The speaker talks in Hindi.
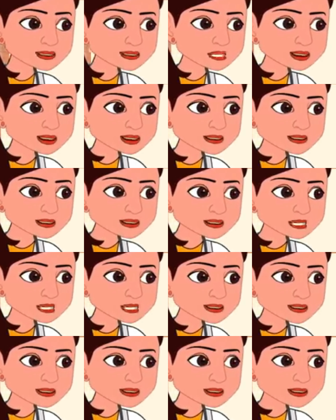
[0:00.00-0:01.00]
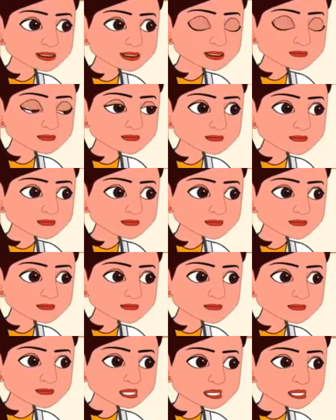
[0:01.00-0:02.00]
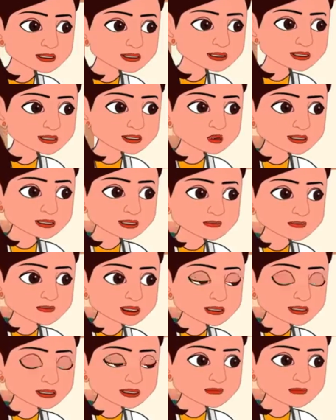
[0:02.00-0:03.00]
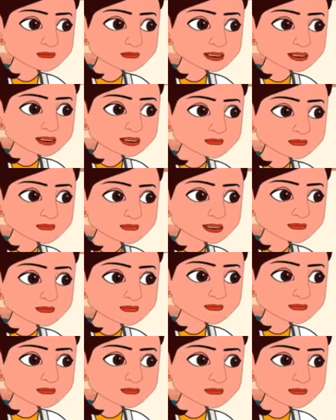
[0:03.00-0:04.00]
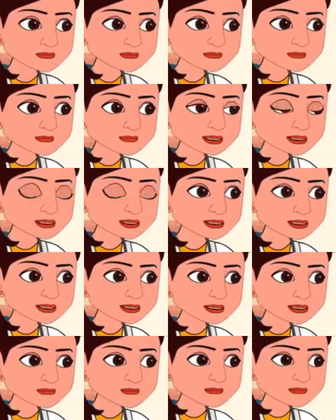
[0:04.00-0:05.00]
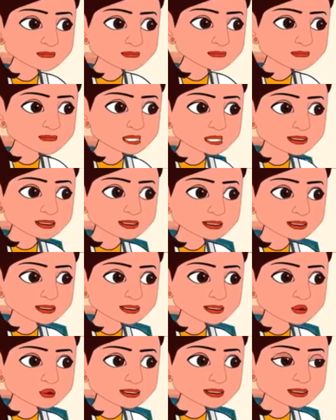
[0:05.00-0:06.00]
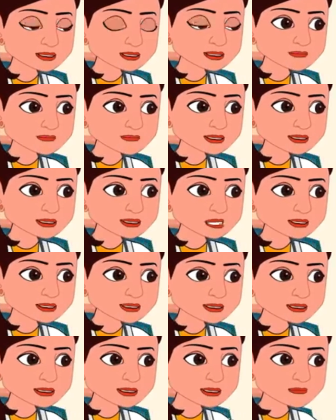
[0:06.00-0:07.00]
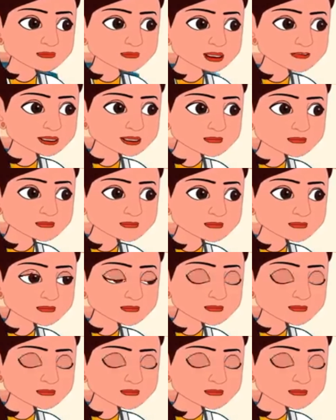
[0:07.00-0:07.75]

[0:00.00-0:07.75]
एम सॉरी टू से लेकिन शीतल कभी माँ नहीं बन सकती क्योंकि उसके यूट्रस में अंदर से ही कुछ प्रॉब्लम है